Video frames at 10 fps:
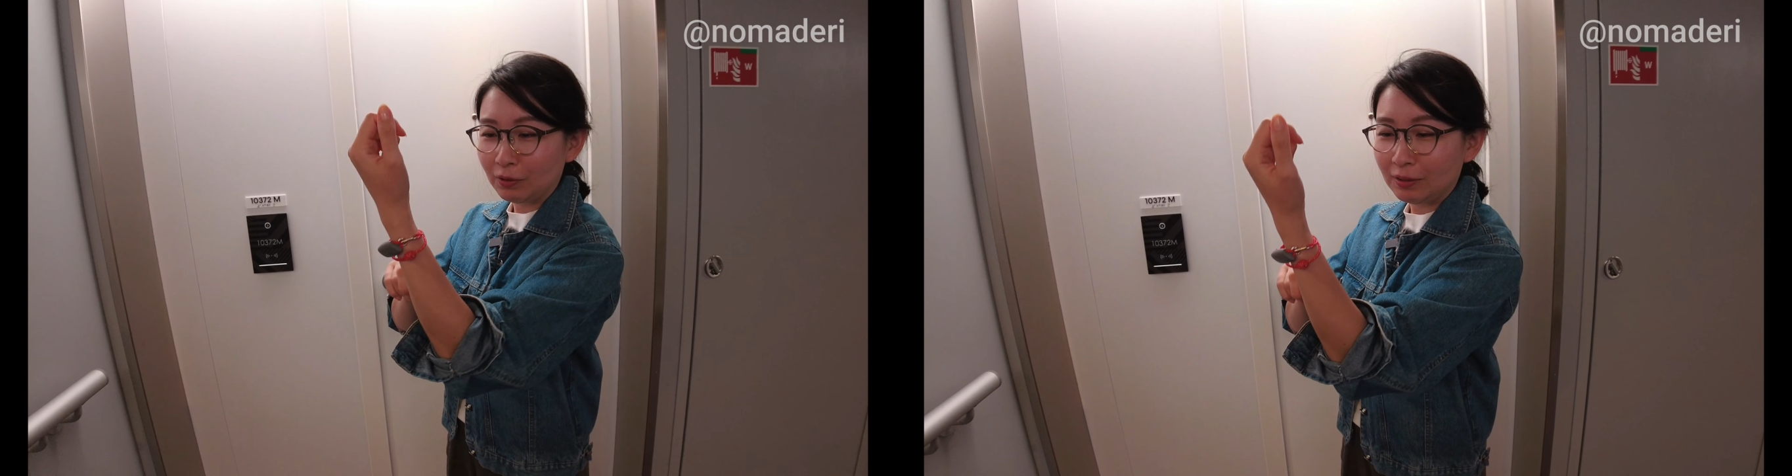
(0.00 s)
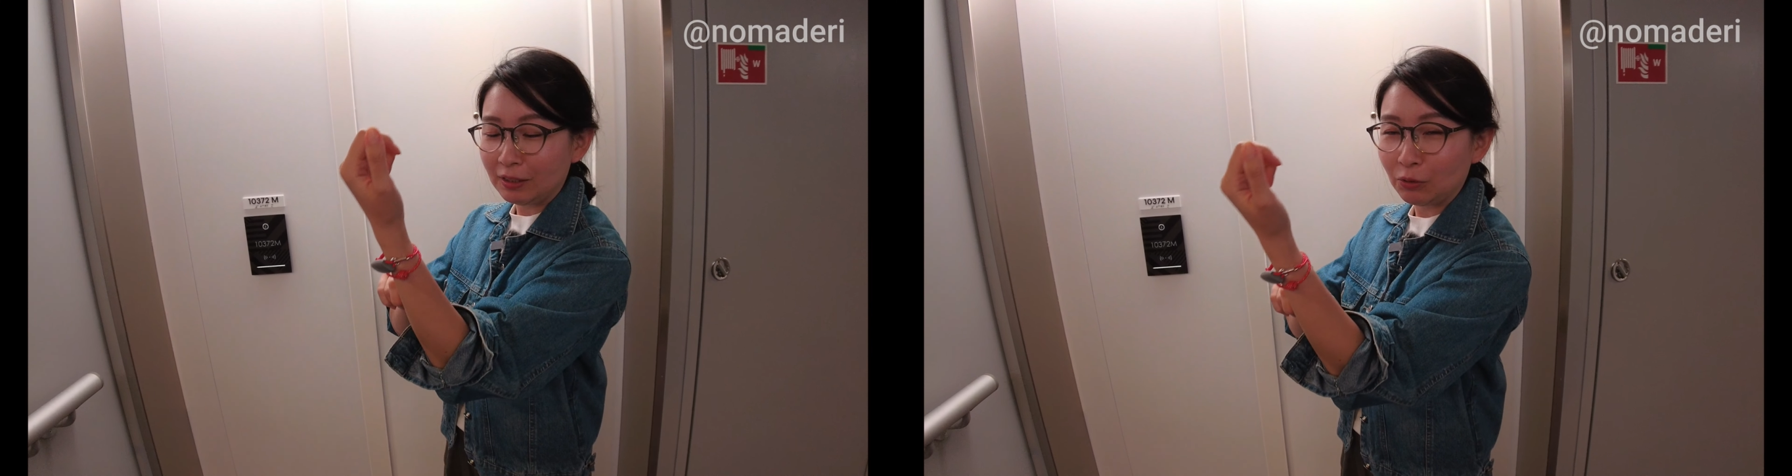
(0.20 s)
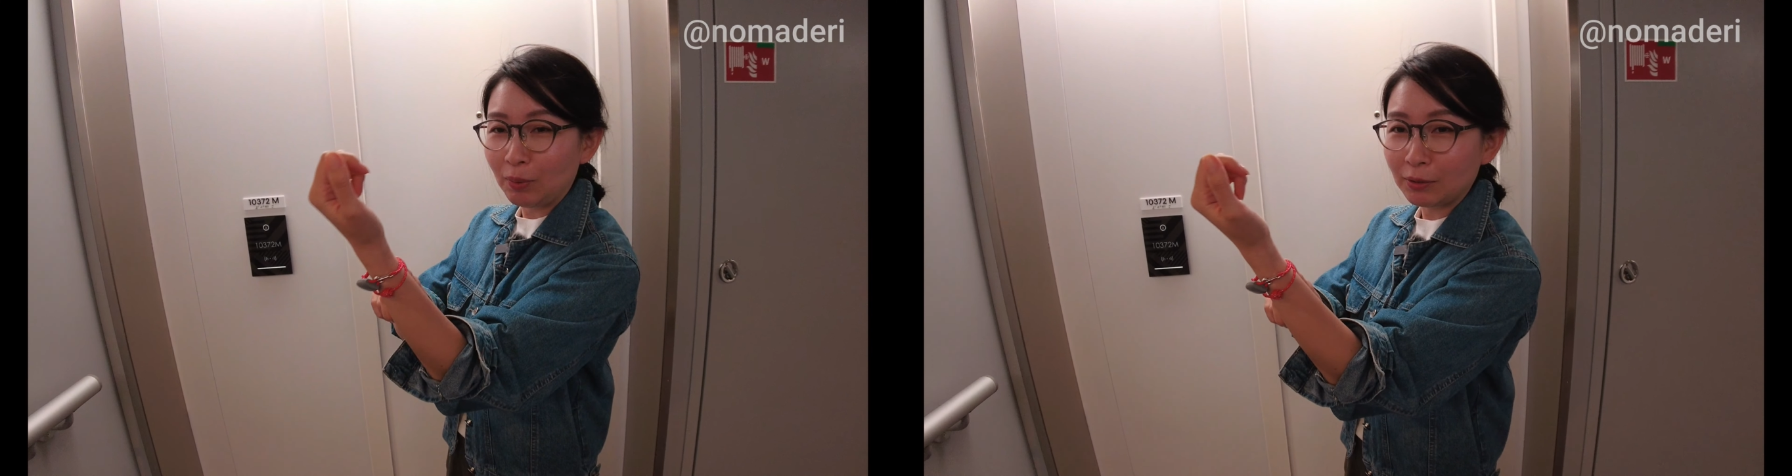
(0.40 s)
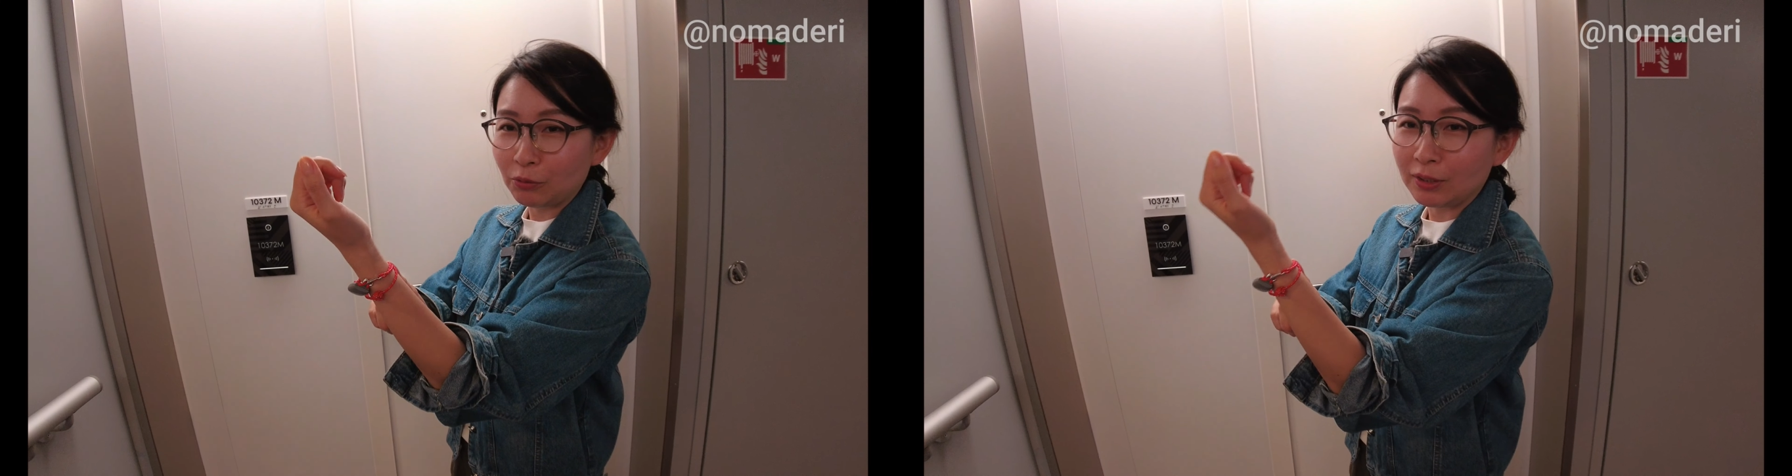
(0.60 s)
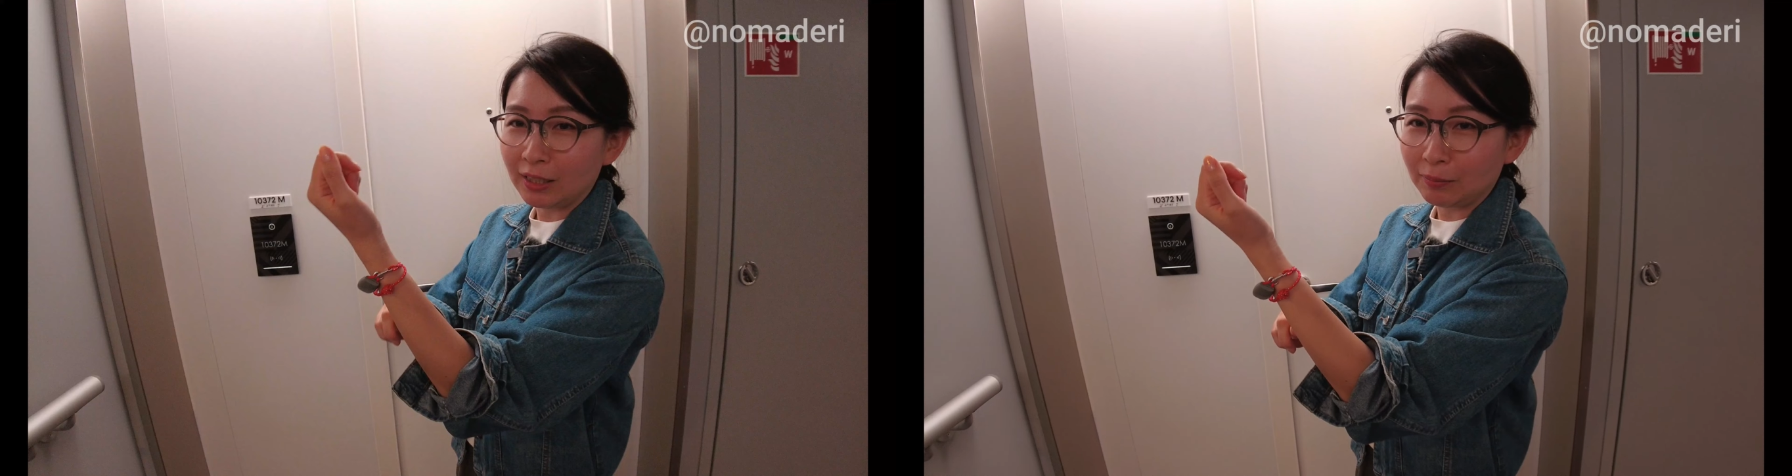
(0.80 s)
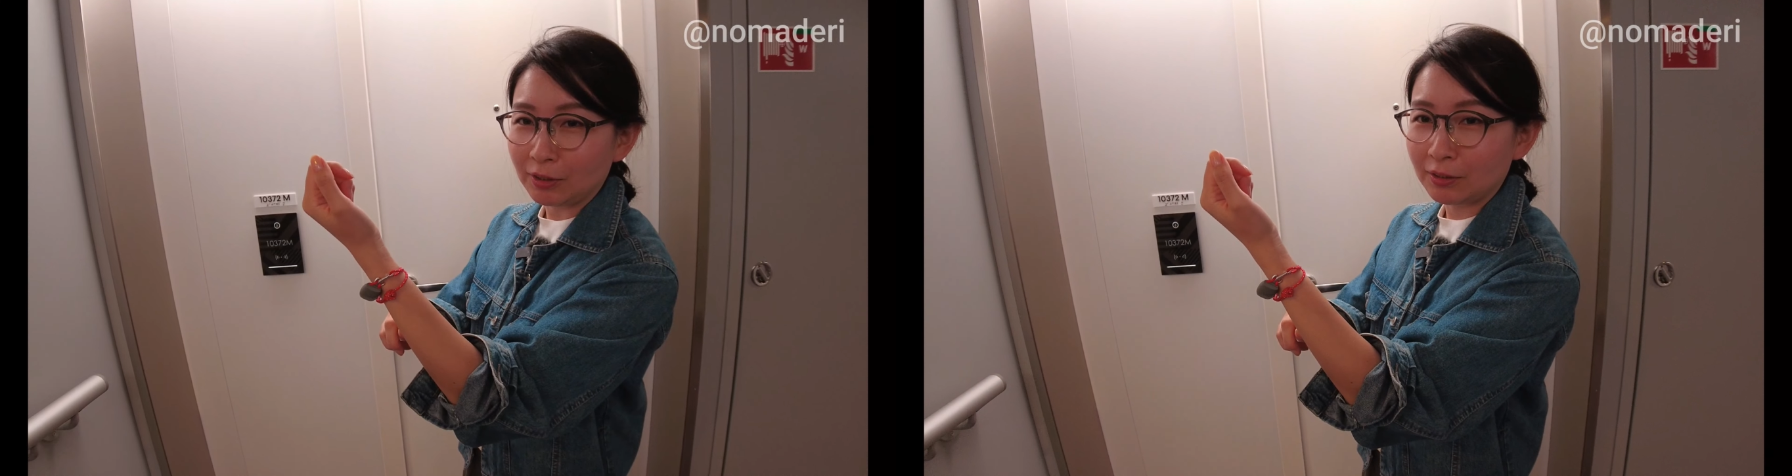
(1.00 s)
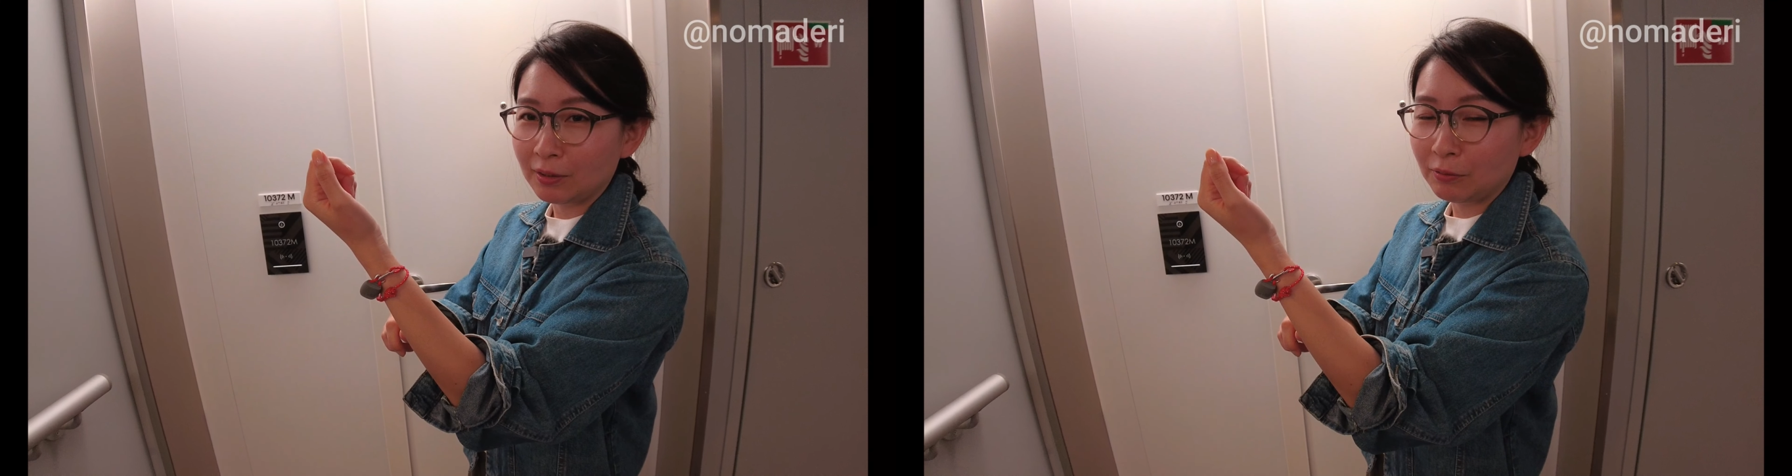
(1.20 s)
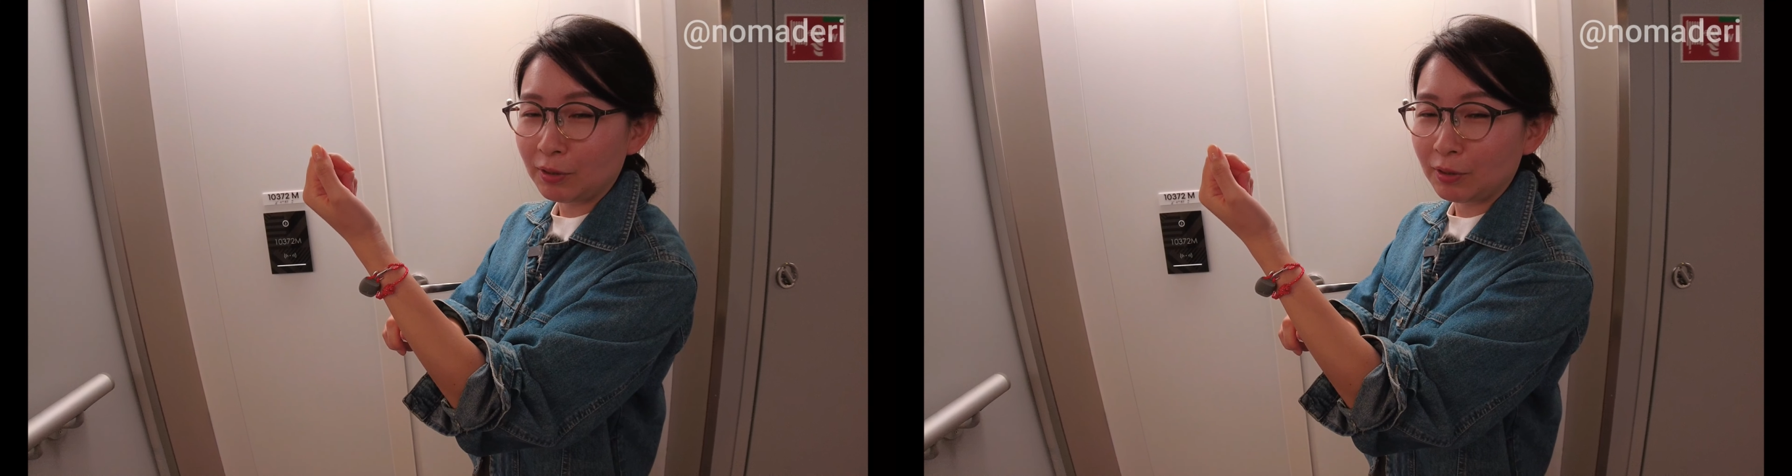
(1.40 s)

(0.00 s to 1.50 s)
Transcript: リストバンドになります